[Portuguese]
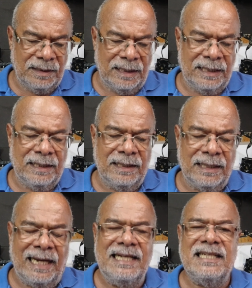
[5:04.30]
É,
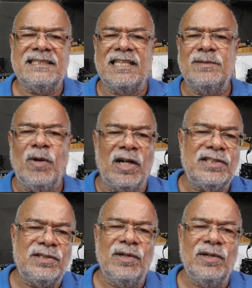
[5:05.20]
além dessas mortes